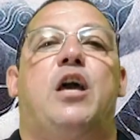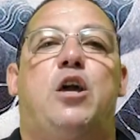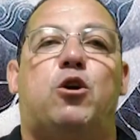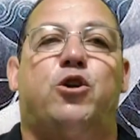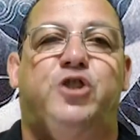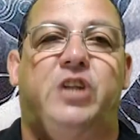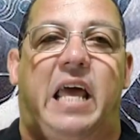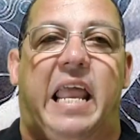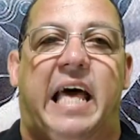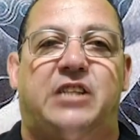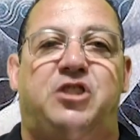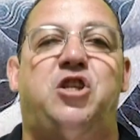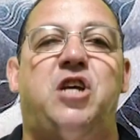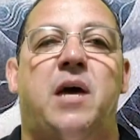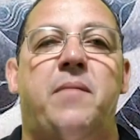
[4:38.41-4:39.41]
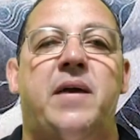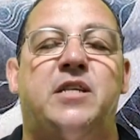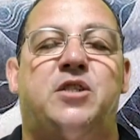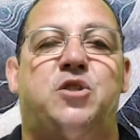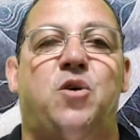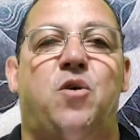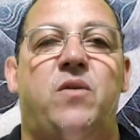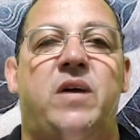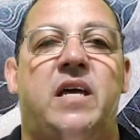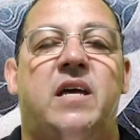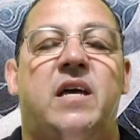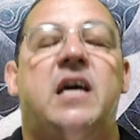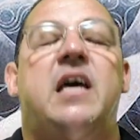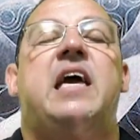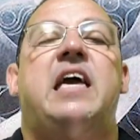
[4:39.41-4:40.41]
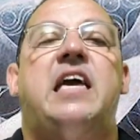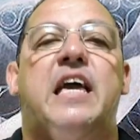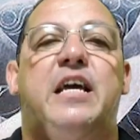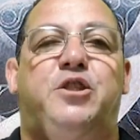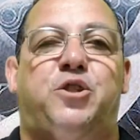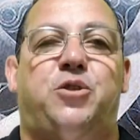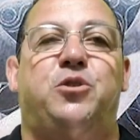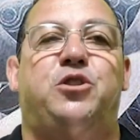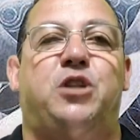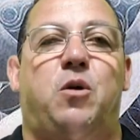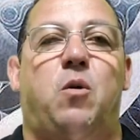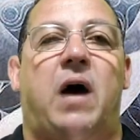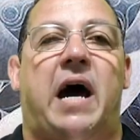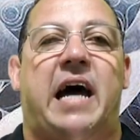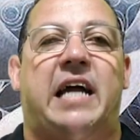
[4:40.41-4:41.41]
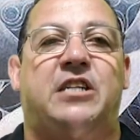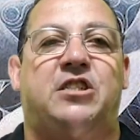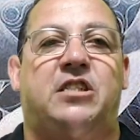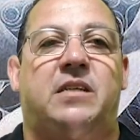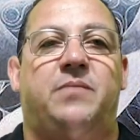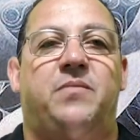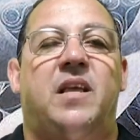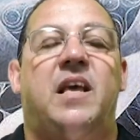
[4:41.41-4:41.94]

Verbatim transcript: Que Oxalá te abençoe e Exu te guarde.